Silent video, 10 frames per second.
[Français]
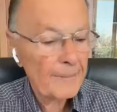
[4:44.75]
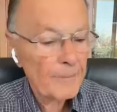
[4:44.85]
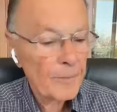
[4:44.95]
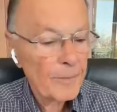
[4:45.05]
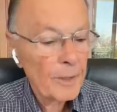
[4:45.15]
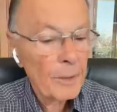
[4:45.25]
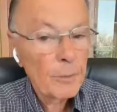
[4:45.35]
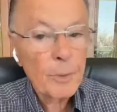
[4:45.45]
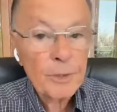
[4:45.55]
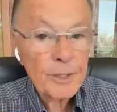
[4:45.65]
évidemment,
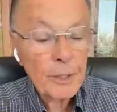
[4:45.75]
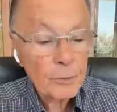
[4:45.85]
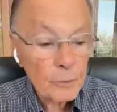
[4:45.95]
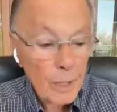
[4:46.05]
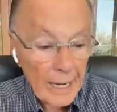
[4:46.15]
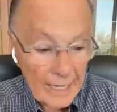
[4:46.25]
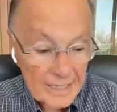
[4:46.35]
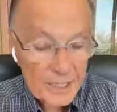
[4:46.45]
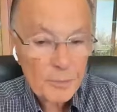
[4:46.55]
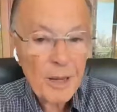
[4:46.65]
continue dans la chair.
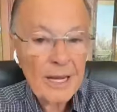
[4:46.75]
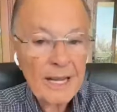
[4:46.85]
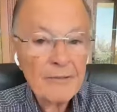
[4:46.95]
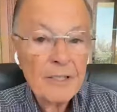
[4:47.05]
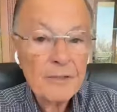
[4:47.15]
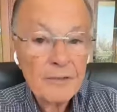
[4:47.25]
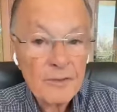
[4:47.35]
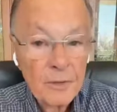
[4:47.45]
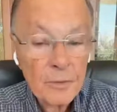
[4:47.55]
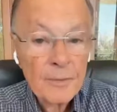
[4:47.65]
Donc ces mots
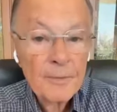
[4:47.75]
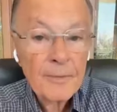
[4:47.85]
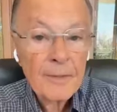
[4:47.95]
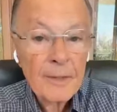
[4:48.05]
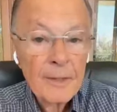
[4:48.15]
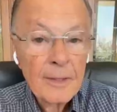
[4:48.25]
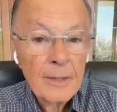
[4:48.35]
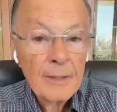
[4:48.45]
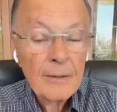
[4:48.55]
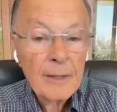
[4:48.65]
vont,
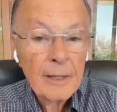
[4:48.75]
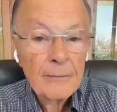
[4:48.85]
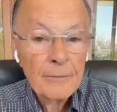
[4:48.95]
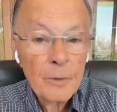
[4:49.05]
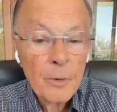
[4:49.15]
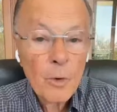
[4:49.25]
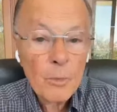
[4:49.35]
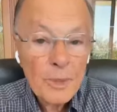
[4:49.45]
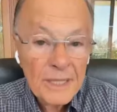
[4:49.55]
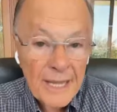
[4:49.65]

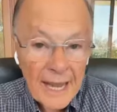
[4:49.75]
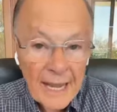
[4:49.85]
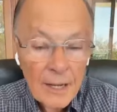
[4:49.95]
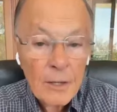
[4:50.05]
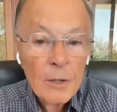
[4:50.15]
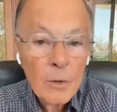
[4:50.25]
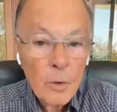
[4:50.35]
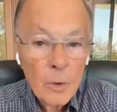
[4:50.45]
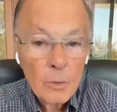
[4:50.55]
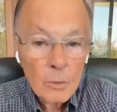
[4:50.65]
vont combiner
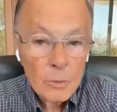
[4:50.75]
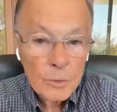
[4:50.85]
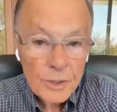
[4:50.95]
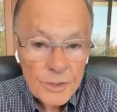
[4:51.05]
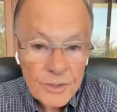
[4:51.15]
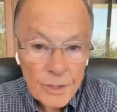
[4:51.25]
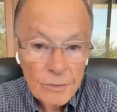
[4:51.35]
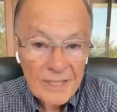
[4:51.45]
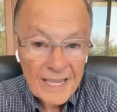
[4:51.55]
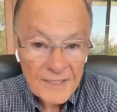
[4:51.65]
avec
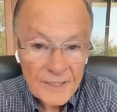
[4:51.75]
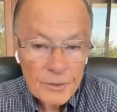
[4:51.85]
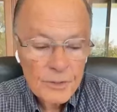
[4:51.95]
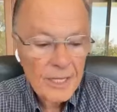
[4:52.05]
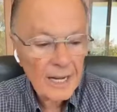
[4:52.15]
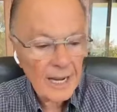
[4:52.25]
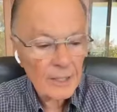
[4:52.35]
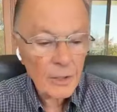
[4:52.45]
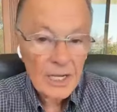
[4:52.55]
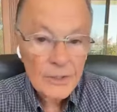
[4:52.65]
ceux qui sont nés de la
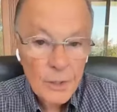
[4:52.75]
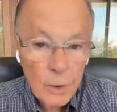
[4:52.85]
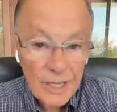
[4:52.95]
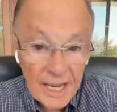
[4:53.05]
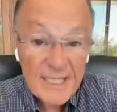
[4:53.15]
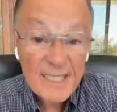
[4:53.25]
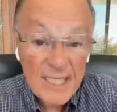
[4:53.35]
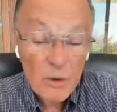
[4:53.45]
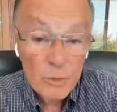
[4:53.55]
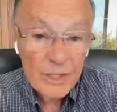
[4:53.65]
chair. Voyez,
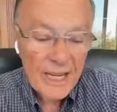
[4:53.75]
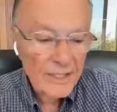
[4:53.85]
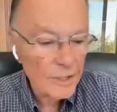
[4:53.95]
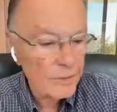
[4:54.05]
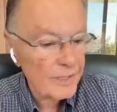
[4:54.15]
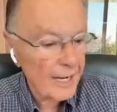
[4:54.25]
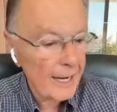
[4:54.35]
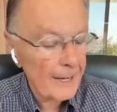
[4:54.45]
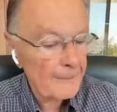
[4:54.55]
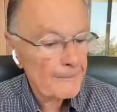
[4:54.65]
qui sont
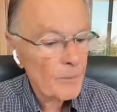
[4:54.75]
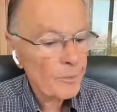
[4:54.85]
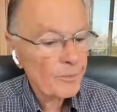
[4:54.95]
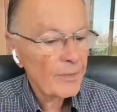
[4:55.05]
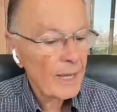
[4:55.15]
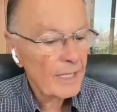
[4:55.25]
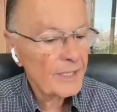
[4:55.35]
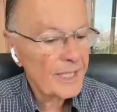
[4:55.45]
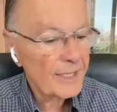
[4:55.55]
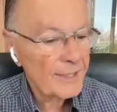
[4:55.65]
ceux qui sont nés de la
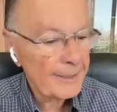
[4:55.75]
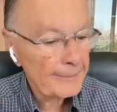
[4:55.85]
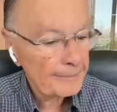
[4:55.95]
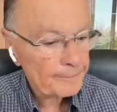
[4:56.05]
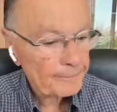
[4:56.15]
chair. Il dit,